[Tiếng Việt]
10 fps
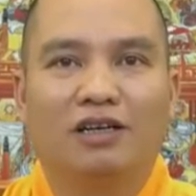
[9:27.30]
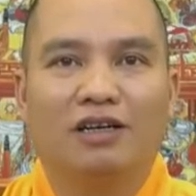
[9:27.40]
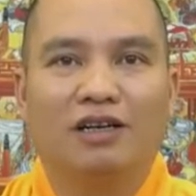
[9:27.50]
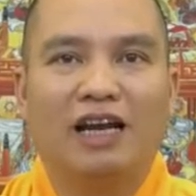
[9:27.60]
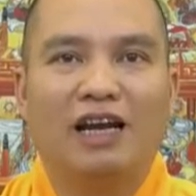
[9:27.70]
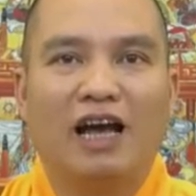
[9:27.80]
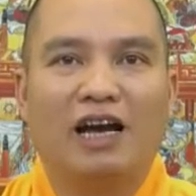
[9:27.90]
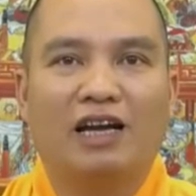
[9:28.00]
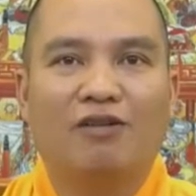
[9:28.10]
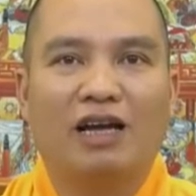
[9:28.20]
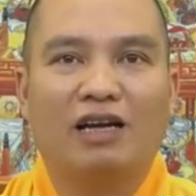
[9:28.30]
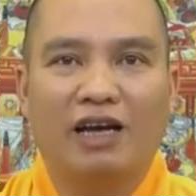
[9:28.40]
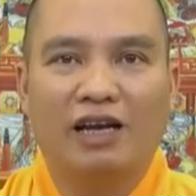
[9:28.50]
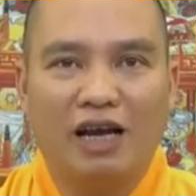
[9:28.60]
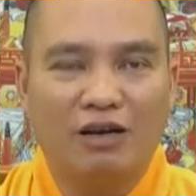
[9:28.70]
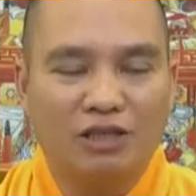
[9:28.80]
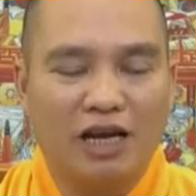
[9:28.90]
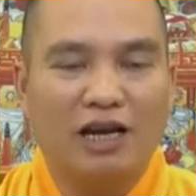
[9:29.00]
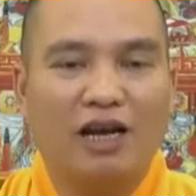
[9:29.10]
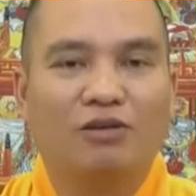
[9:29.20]
À, ăn hàng ăn quán ngày nào
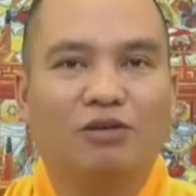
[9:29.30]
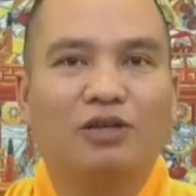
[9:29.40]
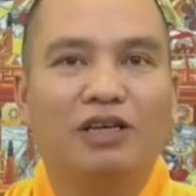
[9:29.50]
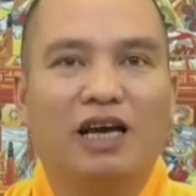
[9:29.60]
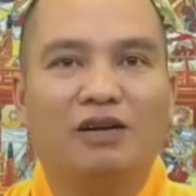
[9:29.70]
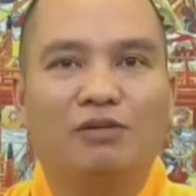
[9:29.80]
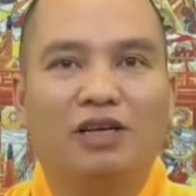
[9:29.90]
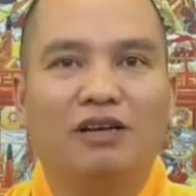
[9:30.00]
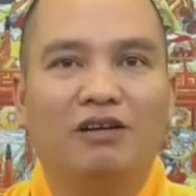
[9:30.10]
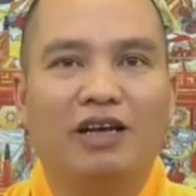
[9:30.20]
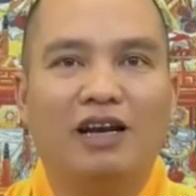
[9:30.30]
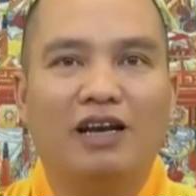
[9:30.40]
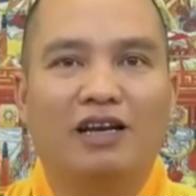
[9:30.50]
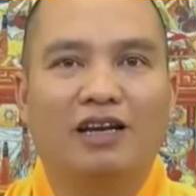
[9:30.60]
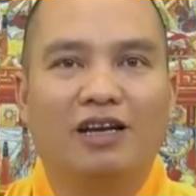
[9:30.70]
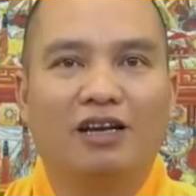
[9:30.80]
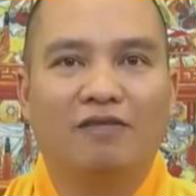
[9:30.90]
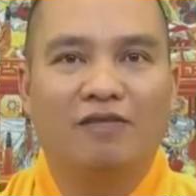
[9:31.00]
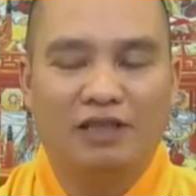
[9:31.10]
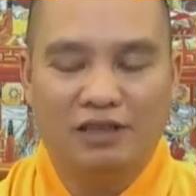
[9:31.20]
sáng nào tôi đi ăn cũng thấy nó đi ăn
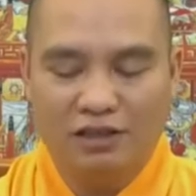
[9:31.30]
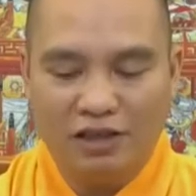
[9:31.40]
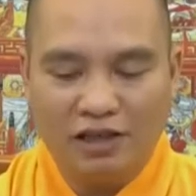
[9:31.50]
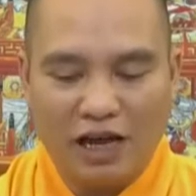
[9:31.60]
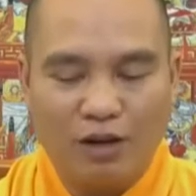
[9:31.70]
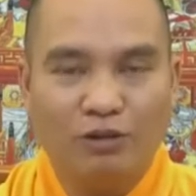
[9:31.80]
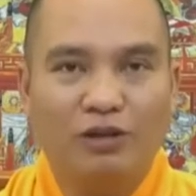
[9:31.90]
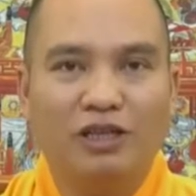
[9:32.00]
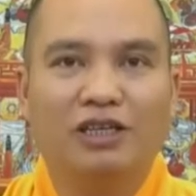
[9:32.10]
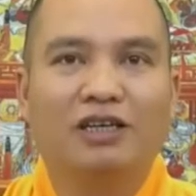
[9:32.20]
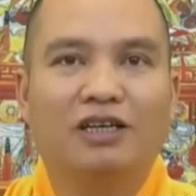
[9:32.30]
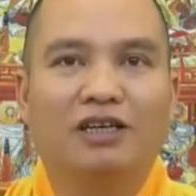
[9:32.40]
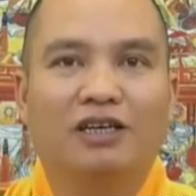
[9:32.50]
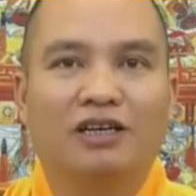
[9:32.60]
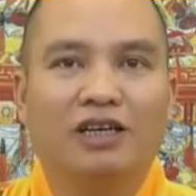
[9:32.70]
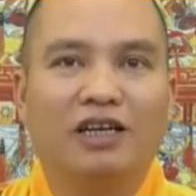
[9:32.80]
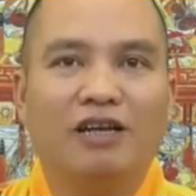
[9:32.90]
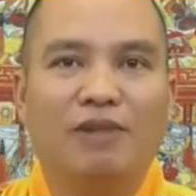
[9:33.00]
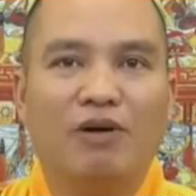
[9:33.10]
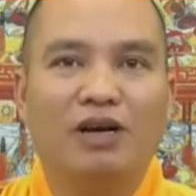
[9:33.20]
và trưa nào tôi đi rồi đi
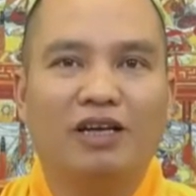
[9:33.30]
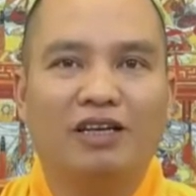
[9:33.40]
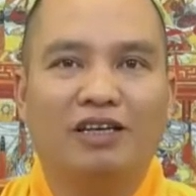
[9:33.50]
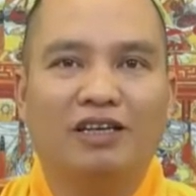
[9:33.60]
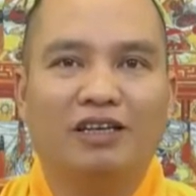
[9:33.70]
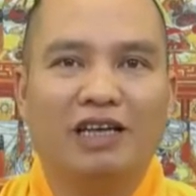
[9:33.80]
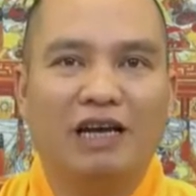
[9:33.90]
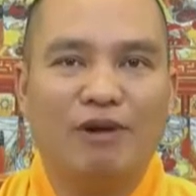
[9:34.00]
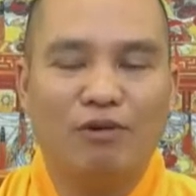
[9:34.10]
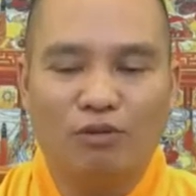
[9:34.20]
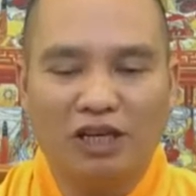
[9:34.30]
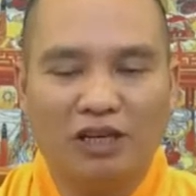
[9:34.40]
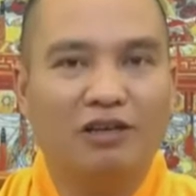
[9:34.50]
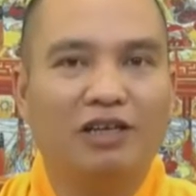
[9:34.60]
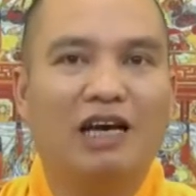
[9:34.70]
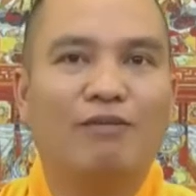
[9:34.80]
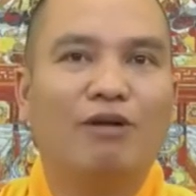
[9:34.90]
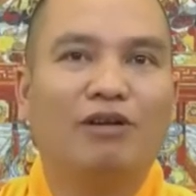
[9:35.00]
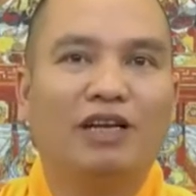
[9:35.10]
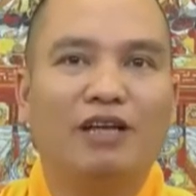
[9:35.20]
đánh bóng hay đi gì đi đá bóng cũng thấy nó đi đá
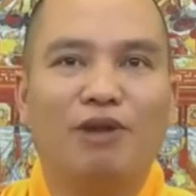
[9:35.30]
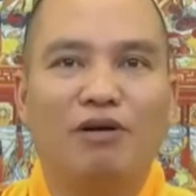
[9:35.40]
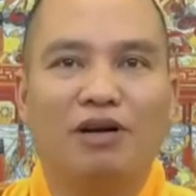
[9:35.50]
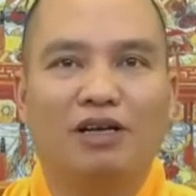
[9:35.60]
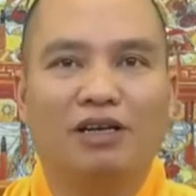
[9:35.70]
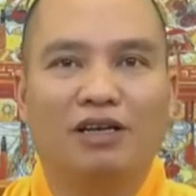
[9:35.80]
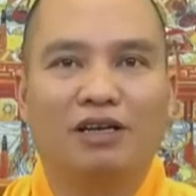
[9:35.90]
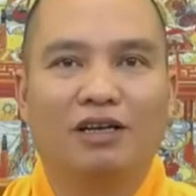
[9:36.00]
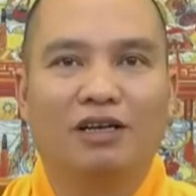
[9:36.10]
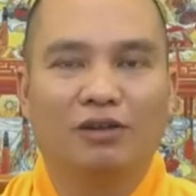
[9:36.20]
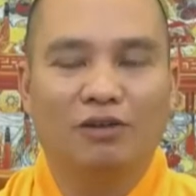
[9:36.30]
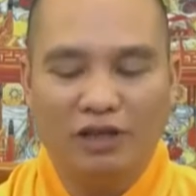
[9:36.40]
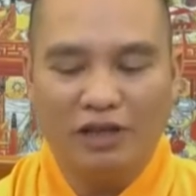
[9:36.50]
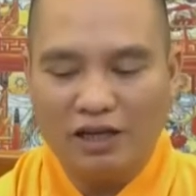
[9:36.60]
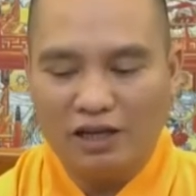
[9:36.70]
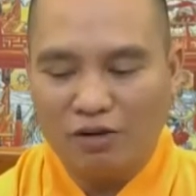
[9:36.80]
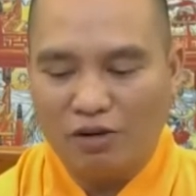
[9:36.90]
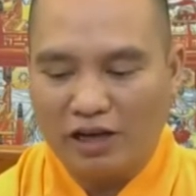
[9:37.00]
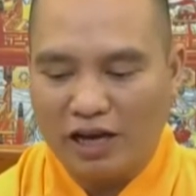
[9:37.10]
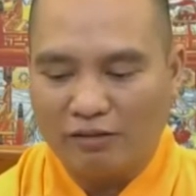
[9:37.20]
bóng đi đánh bóng tôi đi đánh
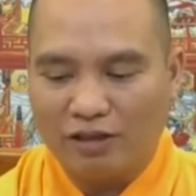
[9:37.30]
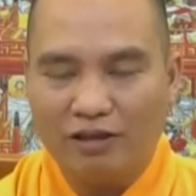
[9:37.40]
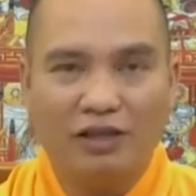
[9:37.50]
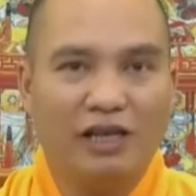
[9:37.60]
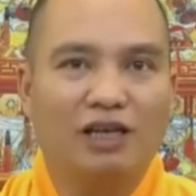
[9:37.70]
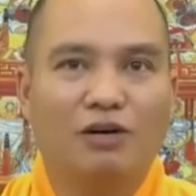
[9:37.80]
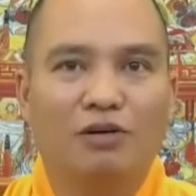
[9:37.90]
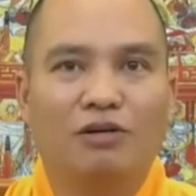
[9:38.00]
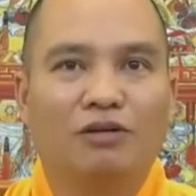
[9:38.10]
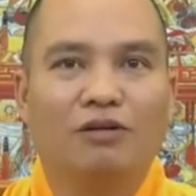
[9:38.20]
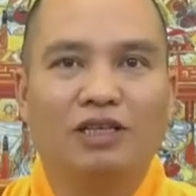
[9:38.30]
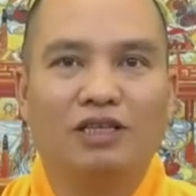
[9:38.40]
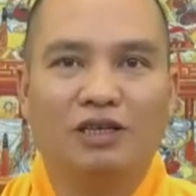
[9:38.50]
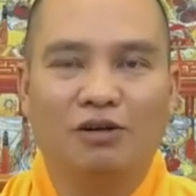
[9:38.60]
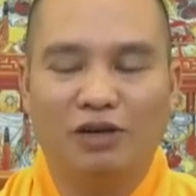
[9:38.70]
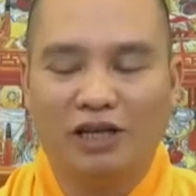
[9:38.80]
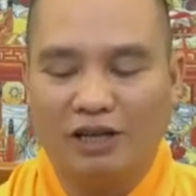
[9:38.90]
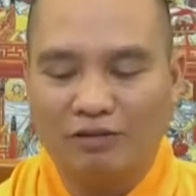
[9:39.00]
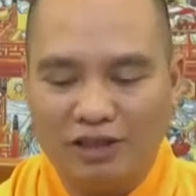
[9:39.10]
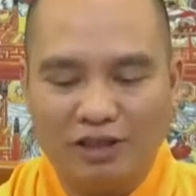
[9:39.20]
cầu ngày nào cũng thấy nó đánh cầu tôi đi chơi gôn ngày
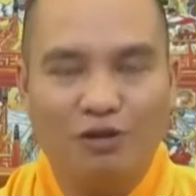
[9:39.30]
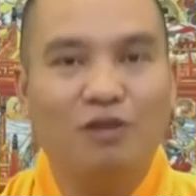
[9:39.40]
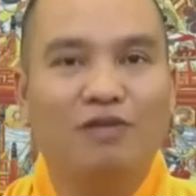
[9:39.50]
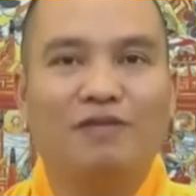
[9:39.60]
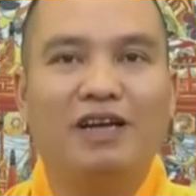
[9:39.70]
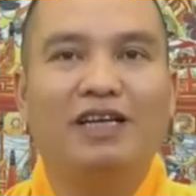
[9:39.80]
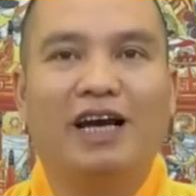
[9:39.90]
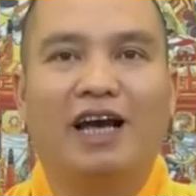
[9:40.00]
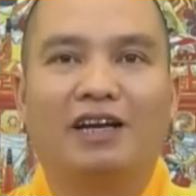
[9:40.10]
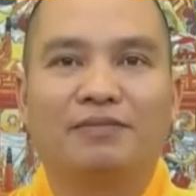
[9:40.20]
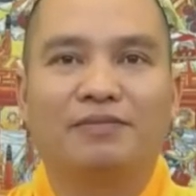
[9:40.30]
nào cũng đi chơi gôn vân vân chẳng hạn